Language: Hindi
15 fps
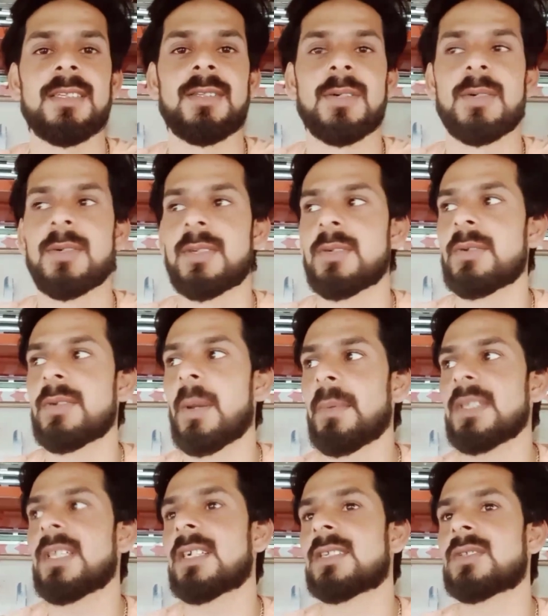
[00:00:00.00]
तो क्योंकि
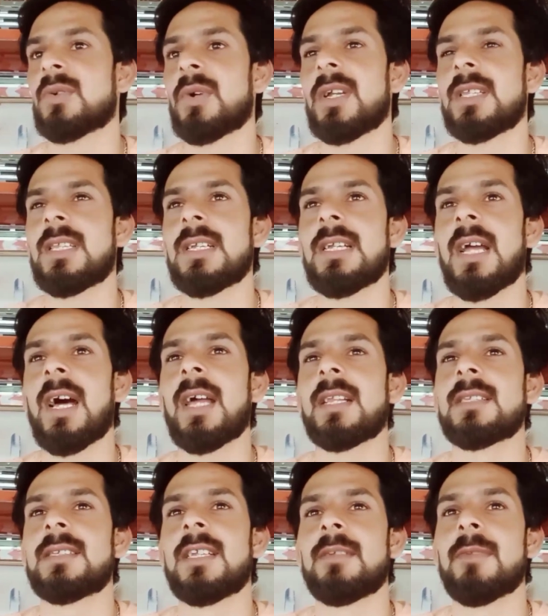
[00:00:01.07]
अभी तक सोए थे
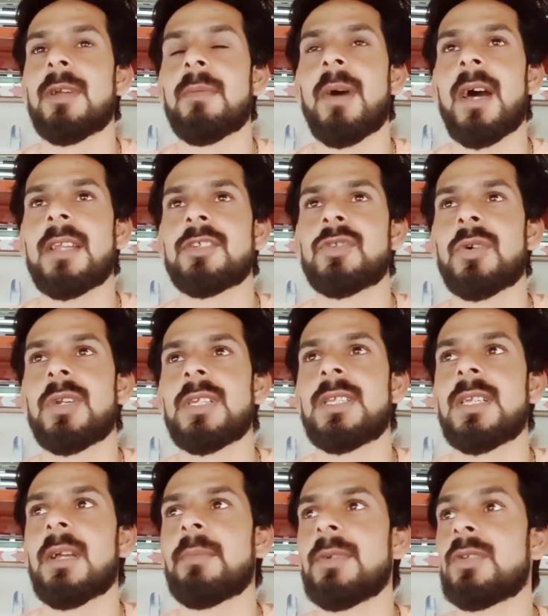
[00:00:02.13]
यार दिन में बारिश हो रही
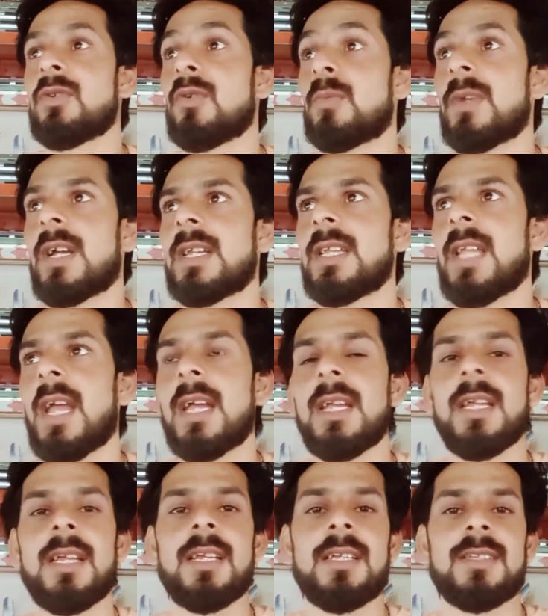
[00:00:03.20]
थी अभी धूप लगी है
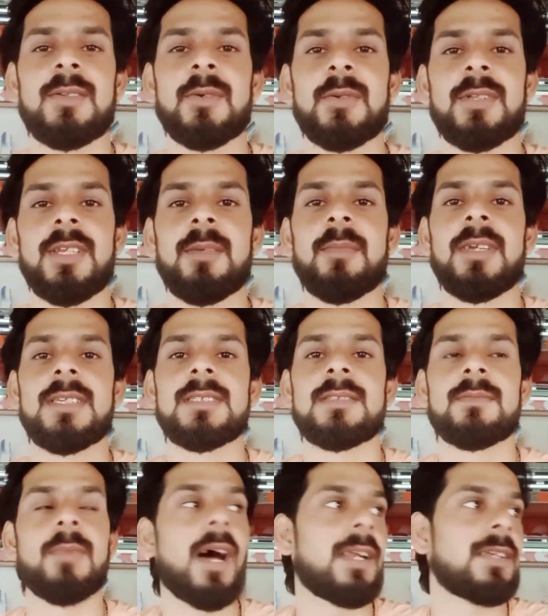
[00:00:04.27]
तो दिन में
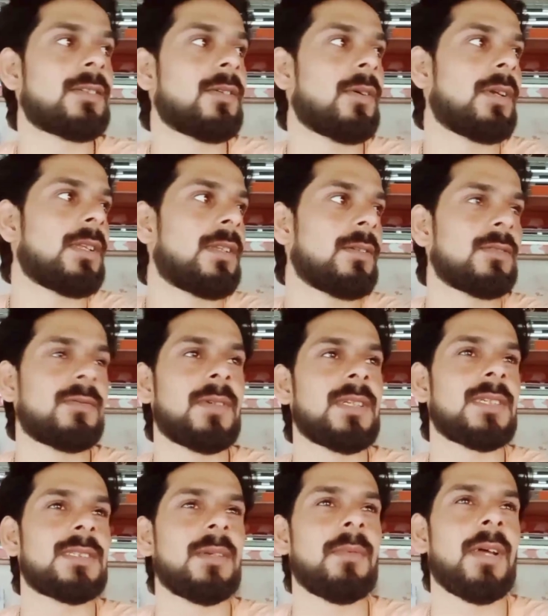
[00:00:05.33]
बारिश हो रही थी उस
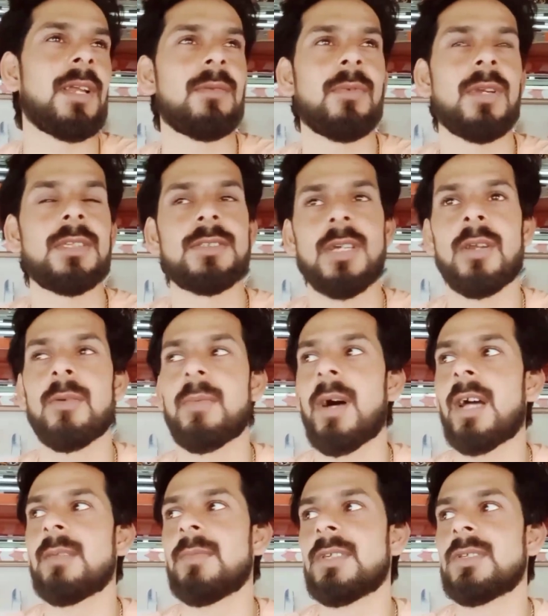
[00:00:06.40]
वजह से मैंने बोला चलो
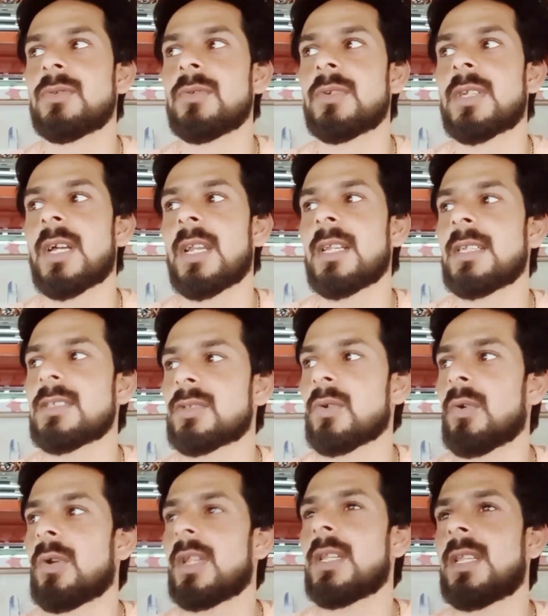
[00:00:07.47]
बाद में शूट करेंगे
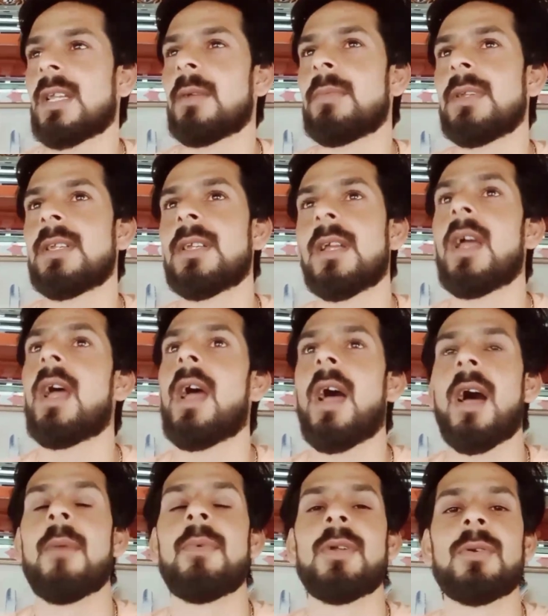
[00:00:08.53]
सो रहे थे अभी
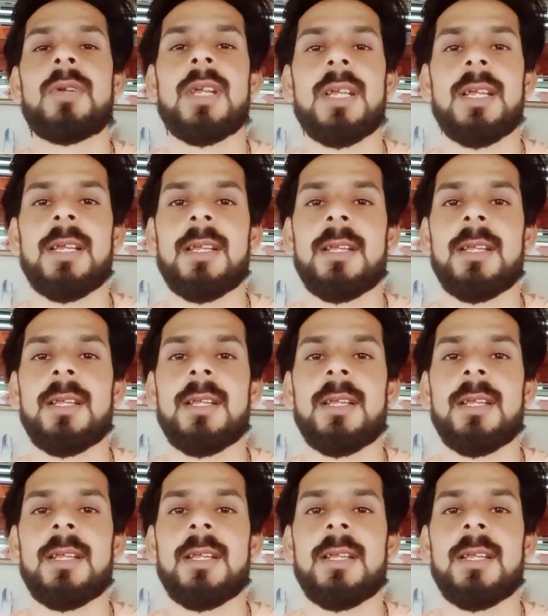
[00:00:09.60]
अभी उठे